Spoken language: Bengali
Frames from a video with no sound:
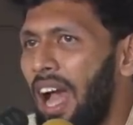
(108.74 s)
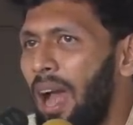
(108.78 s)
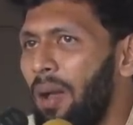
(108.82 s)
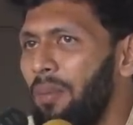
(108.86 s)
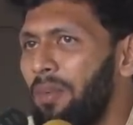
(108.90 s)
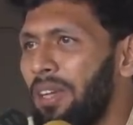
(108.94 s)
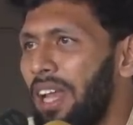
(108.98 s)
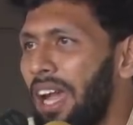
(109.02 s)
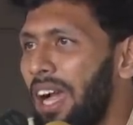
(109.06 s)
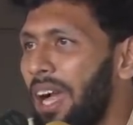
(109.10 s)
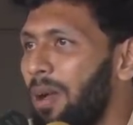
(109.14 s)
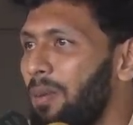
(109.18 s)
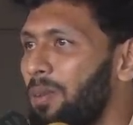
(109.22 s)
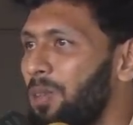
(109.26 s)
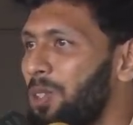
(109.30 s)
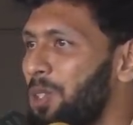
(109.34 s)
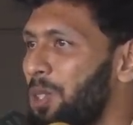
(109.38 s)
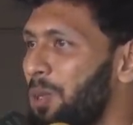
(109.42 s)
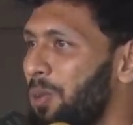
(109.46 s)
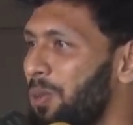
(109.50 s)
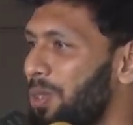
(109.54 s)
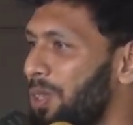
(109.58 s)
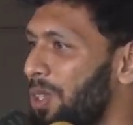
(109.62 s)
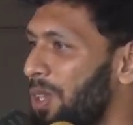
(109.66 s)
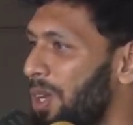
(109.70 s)
আমি ঢাকা
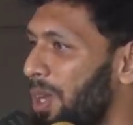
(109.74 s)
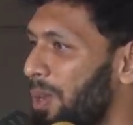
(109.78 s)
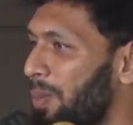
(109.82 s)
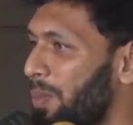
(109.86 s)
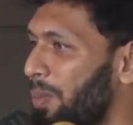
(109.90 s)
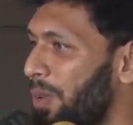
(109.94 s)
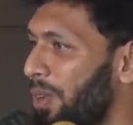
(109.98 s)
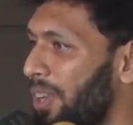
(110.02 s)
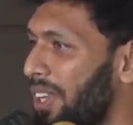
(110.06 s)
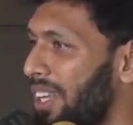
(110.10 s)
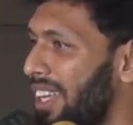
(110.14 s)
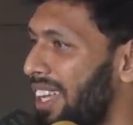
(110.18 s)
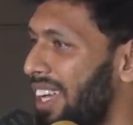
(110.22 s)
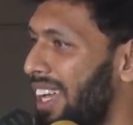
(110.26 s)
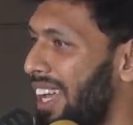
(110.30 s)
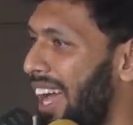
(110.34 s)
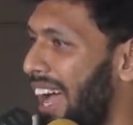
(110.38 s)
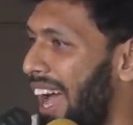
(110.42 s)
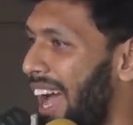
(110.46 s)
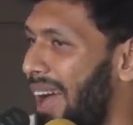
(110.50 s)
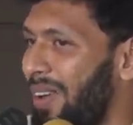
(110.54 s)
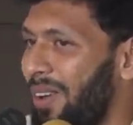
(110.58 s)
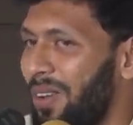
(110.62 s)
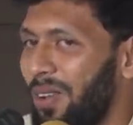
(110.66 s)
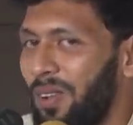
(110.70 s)
বিশ্ববিদ্যালয়ে পড়ি
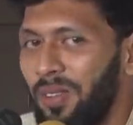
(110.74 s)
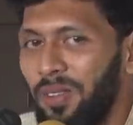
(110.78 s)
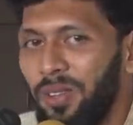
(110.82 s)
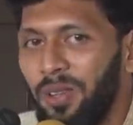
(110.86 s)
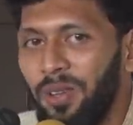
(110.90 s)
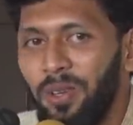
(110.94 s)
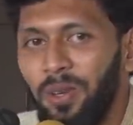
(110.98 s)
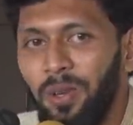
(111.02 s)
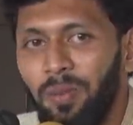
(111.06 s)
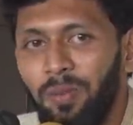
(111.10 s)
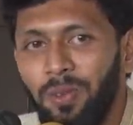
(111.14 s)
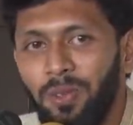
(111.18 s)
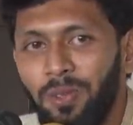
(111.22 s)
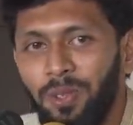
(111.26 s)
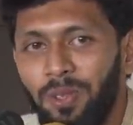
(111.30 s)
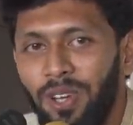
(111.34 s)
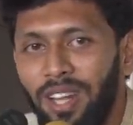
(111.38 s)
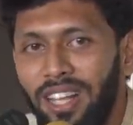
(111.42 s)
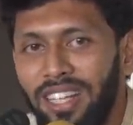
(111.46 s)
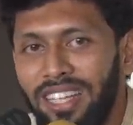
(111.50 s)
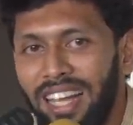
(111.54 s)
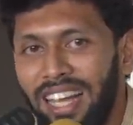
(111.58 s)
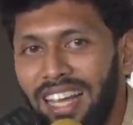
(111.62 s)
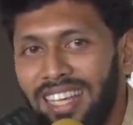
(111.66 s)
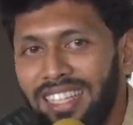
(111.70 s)
আমার অন্যান্য
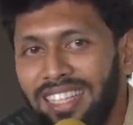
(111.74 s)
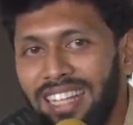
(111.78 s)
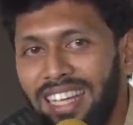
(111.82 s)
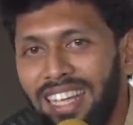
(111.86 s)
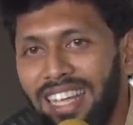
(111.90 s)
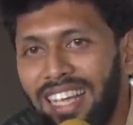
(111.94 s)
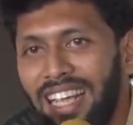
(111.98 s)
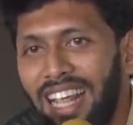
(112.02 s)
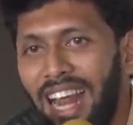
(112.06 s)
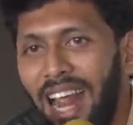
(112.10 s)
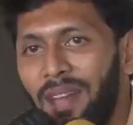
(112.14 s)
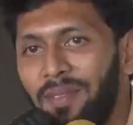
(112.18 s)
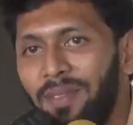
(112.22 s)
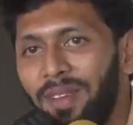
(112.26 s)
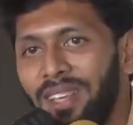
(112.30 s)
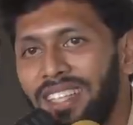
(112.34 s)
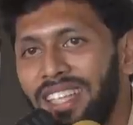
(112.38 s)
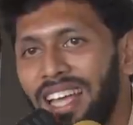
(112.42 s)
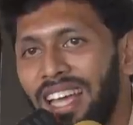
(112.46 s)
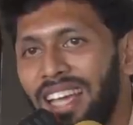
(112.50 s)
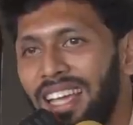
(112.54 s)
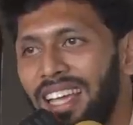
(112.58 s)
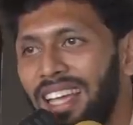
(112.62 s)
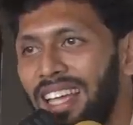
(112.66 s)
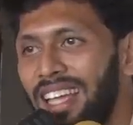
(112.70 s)
বন্ধুরা দেখা যায় গ্রামেই
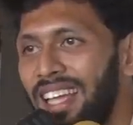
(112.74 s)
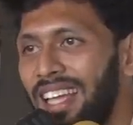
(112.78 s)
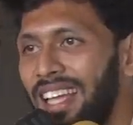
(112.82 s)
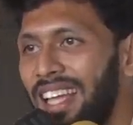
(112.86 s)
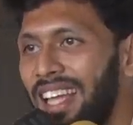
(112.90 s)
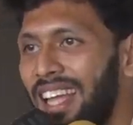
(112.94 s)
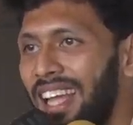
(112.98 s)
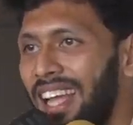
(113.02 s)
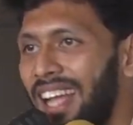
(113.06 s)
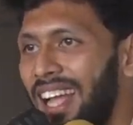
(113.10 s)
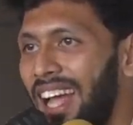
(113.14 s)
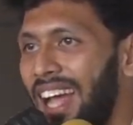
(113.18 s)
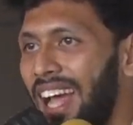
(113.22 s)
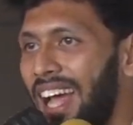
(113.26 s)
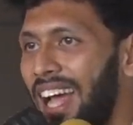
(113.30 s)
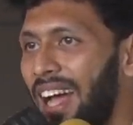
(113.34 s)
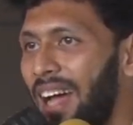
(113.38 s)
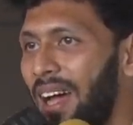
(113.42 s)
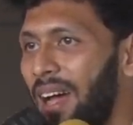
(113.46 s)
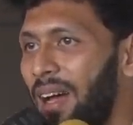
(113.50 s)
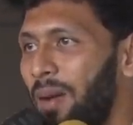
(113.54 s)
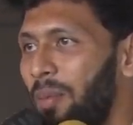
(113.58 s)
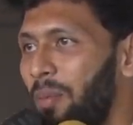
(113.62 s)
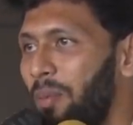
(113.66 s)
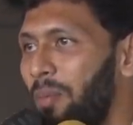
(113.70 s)
থাকে
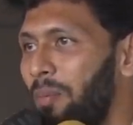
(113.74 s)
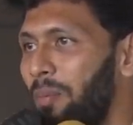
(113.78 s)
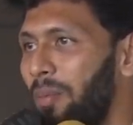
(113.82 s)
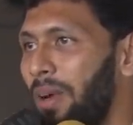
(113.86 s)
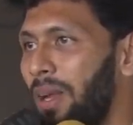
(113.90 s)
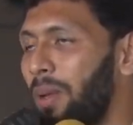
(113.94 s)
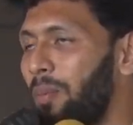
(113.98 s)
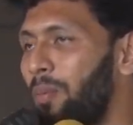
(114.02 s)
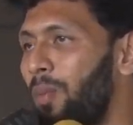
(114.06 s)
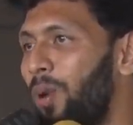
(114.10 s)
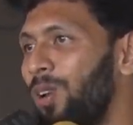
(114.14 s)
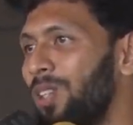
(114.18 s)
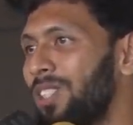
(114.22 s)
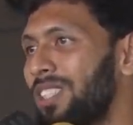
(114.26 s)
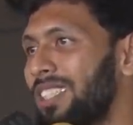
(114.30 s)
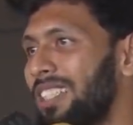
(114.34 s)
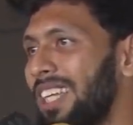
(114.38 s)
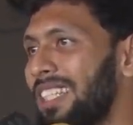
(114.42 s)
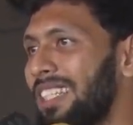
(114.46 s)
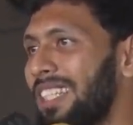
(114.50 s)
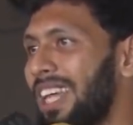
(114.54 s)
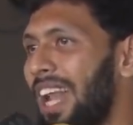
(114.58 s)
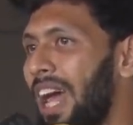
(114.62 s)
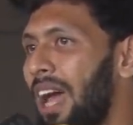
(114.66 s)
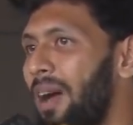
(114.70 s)
মানে মঞ্চটা
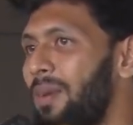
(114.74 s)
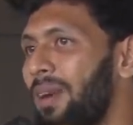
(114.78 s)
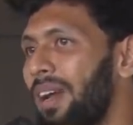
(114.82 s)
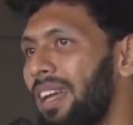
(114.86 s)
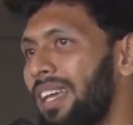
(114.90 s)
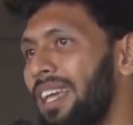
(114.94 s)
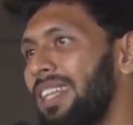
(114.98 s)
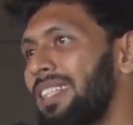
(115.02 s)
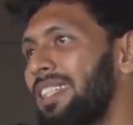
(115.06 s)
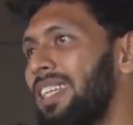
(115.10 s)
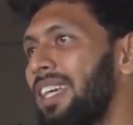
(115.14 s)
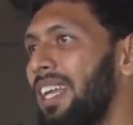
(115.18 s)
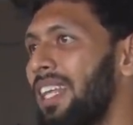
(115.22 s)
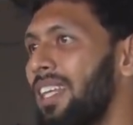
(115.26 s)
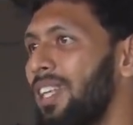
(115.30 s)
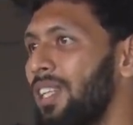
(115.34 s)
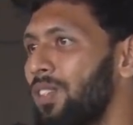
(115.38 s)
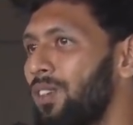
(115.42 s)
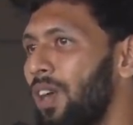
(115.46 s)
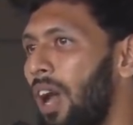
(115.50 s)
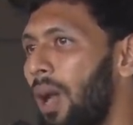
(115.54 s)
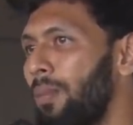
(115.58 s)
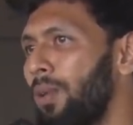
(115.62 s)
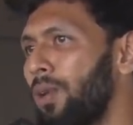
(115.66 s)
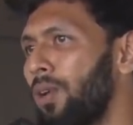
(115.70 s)
তারা আমাকেই ছেড়ে
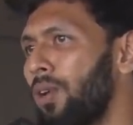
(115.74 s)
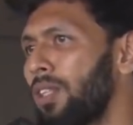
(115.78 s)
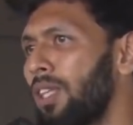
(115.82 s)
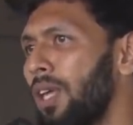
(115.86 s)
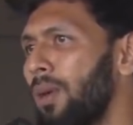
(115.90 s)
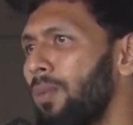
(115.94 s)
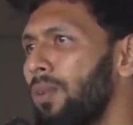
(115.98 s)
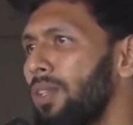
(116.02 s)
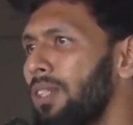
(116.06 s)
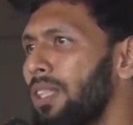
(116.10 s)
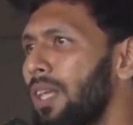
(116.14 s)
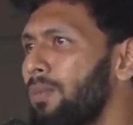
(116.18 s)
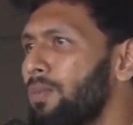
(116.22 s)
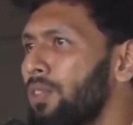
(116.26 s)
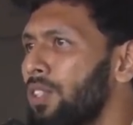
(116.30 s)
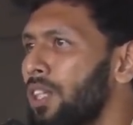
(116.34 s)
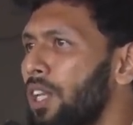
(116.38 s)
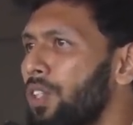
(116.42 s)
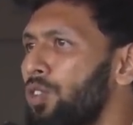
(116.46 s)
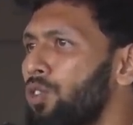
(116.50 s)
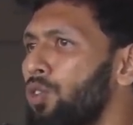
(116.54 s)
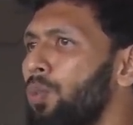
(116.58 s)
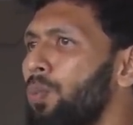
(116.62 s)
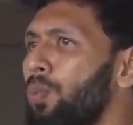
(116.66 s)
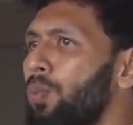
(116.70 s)
দিত আমি কথা বলতাম
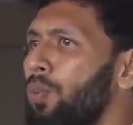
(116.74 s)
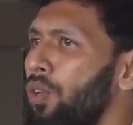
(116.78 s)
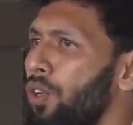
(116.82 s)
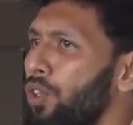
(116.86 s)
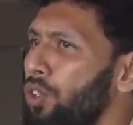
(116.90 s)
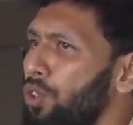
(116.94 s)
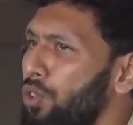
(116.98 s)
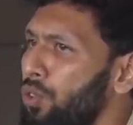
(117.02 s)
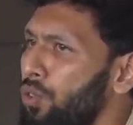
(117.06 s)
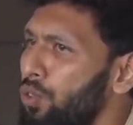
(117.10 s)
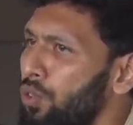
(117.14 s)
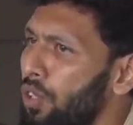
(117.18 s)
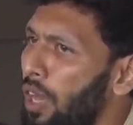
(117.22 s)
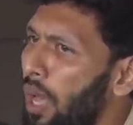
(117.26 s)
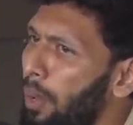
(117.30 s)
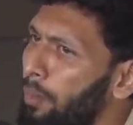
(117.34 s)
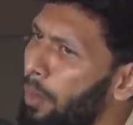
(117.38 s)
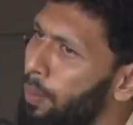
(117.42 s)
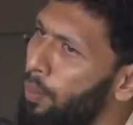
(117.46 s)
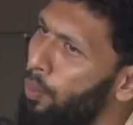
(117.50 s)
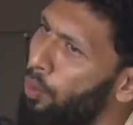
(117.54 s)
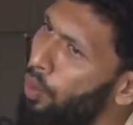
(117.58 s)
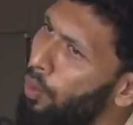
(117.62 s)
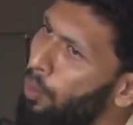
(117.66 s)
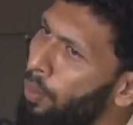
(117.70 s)
তারা চুপ করে শুনতো আমি
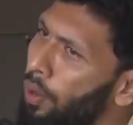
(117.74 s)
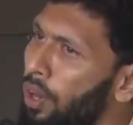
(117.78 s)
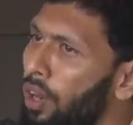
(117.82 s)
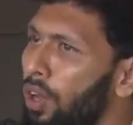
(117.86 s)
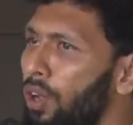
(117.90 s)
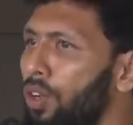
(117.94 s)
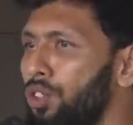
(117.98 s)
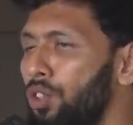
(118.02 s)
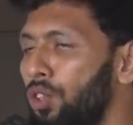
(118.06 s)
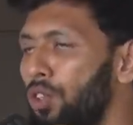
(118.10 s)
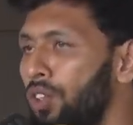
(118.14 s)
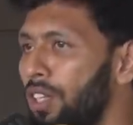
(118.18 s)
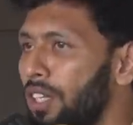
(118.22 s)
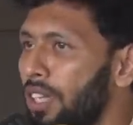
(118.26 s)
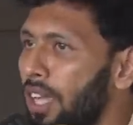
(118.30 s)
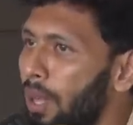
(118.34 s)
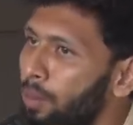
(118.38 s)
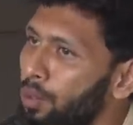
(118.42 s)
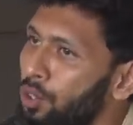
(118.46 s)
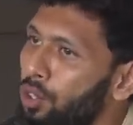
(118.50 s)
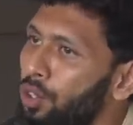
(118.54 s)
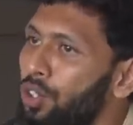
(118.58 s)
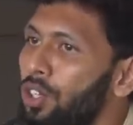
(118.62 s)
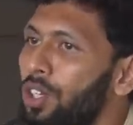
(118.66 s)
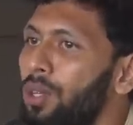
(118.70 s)
ভুল বললেও সঠিক
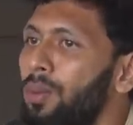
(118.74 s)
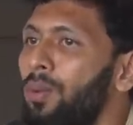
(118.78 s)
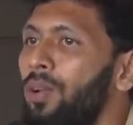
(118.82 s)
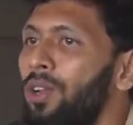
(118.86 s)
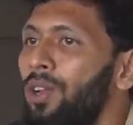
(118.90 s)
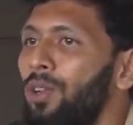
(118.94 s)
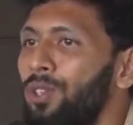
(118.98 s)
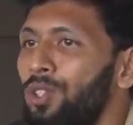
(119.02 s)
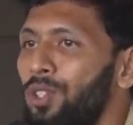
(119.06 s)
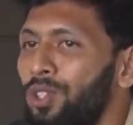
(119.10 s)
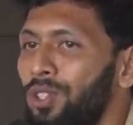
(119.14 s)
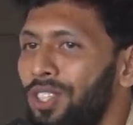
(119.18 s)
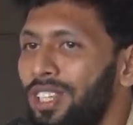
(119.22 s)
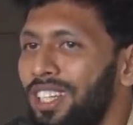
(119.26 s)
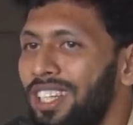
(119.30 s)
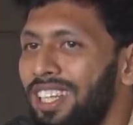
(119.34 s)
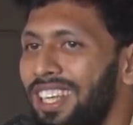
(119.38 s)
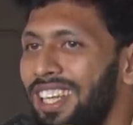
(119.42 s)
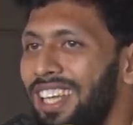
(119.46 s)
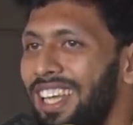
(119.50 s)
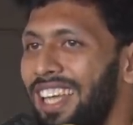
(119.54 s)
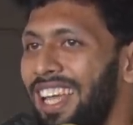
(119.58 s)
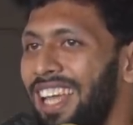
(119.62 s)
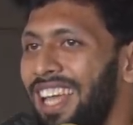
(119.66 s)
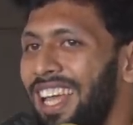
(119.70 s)
আমি সঠিক বললেও সঠিক
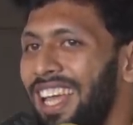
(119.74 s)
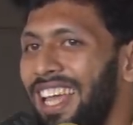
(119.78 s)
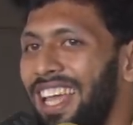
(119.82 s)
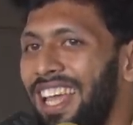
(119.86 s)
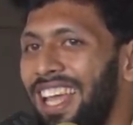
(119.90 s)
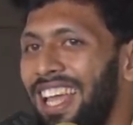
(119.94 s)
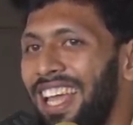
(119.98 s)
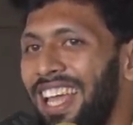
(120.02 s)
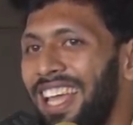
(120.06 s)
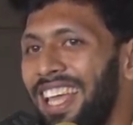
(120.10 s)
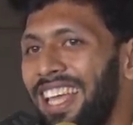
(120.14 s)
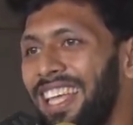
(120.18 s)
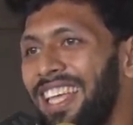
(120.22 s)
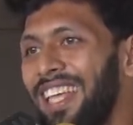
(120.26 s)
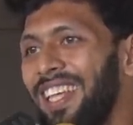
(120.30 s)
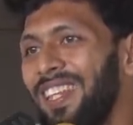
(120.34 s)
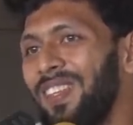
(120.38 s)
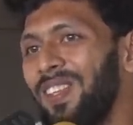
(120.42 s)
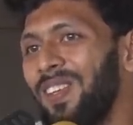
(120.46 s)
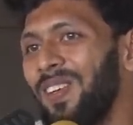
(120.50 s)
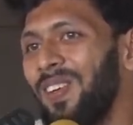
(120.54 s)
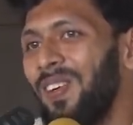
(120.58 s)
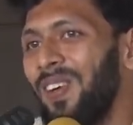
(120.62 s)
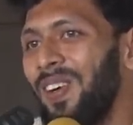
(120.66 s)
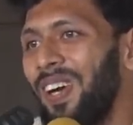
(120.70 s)

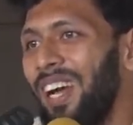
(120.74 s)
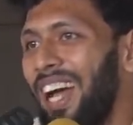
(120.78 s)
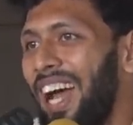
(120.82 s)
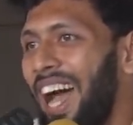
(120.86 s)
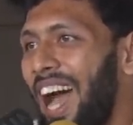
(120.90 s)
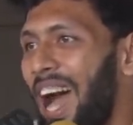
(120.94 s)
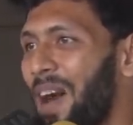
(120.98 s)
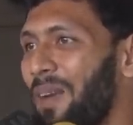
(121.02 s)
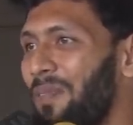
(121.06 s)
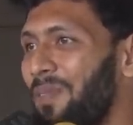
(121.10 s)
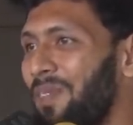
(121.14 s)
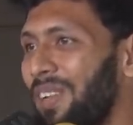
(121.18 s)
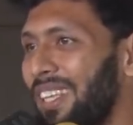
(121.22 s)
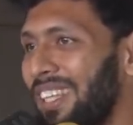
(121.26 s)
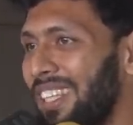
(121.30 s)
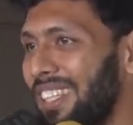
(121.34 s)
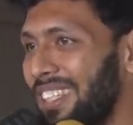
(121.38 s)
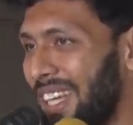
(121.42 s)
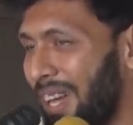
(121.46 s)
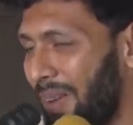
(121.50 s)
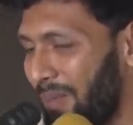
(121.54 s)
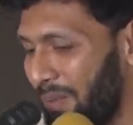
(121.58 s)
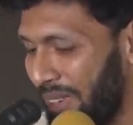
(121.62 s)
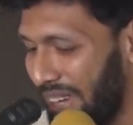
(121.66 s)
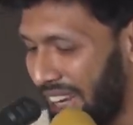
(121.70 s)
কিন্তু আপনাদের
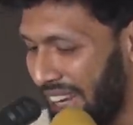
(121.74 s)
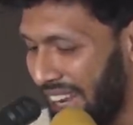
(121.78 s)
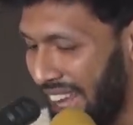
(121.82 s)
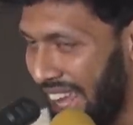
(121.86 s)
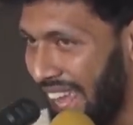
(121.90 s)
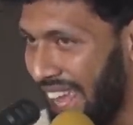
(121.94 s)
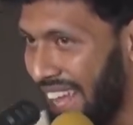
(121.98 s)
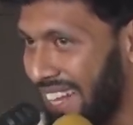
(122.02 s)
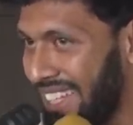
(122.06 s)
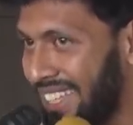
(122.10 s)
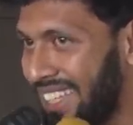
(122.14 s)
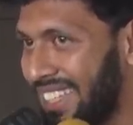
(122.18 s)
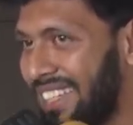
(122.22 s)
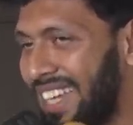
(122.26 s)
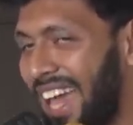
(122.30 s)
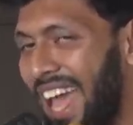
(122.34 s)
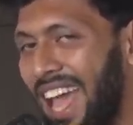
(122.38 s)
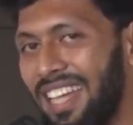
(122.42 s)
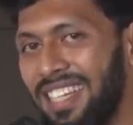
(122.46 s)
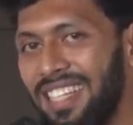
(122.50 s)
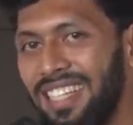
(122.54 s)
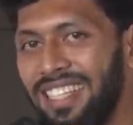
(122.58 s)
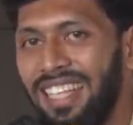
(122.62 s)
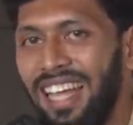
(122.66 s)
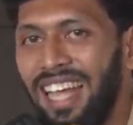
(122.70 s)
সামনে এই যে ড্যাসে